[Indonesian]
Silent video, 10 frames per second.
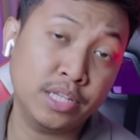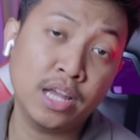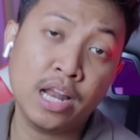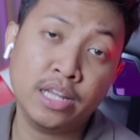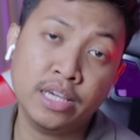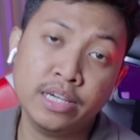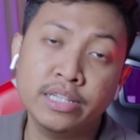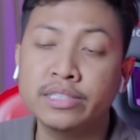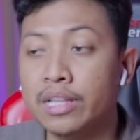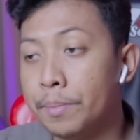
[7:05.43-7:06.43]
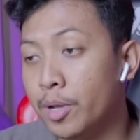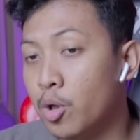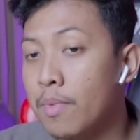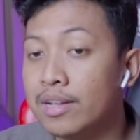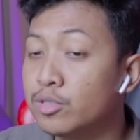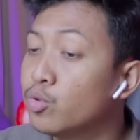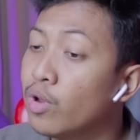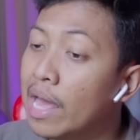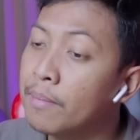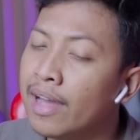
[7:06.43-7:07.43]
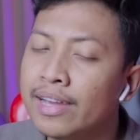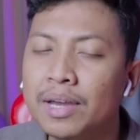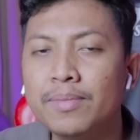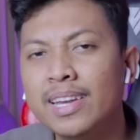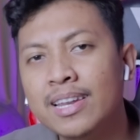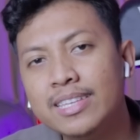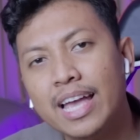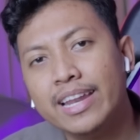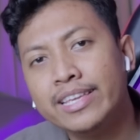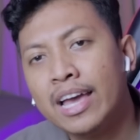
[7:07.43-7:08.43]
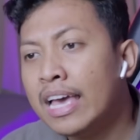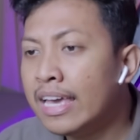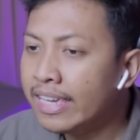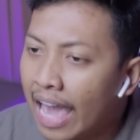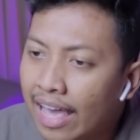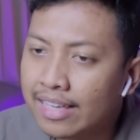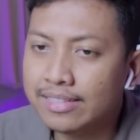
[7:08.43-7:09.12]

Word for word: ditinggalin tapi lo malas nunggu lama ya begini jadinya ya